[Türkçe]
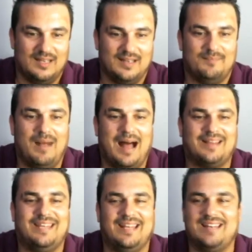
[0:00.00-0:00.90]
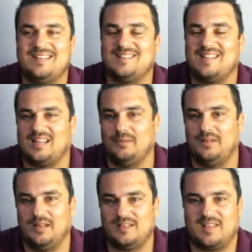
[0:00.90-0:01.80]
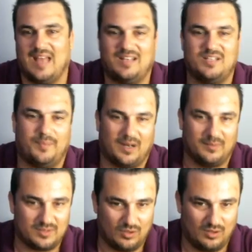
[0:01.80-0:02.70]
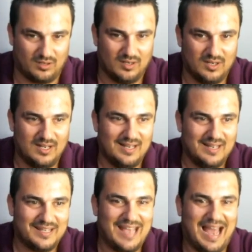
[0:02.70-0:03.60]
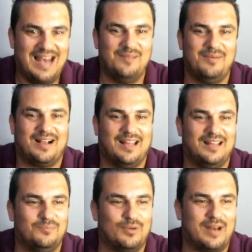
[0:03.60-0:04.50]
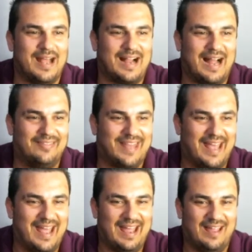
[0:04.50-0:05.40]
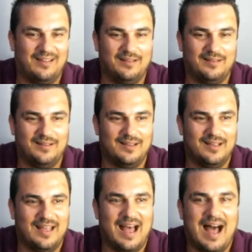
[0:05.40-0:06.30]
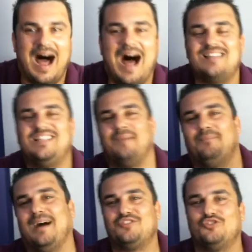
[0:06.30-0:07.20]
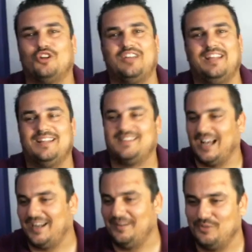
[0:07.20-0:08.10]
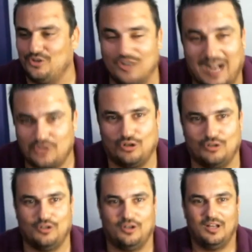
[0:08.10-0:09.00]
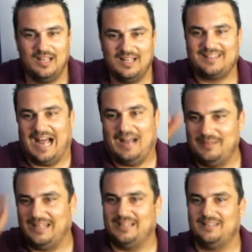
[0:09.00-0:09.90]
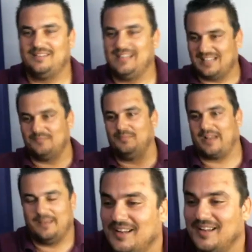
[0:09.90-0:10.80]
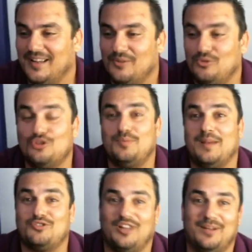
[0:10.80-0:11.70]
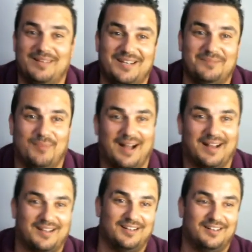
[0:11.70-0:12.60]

Martinez'i satabiliriz. Gerçi paramız da yok. Gel bakalım buraya Kante. Acaba Şoti'nin takım gücü kaç oldu? Tahmin edin. Yazın bakayım. 105 olabilirim bak.